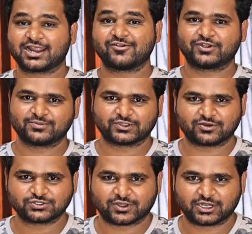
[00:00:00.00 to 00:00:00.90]
లైఫ్ టైం
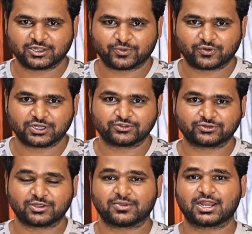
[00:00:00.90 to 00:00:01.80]
సర్వీస్ వారంటీ ప్రొవైడ్
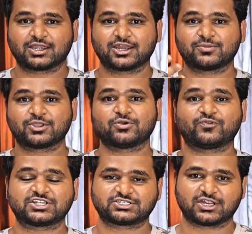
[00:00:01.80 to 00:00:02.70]
చేస్తున్నాం అట్లానే మీకు
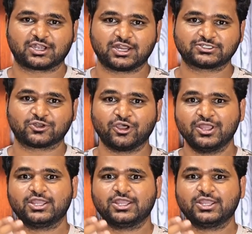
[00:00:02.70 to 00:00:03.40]
ఫస్ట్ హండ్రెడ్ డేస్లో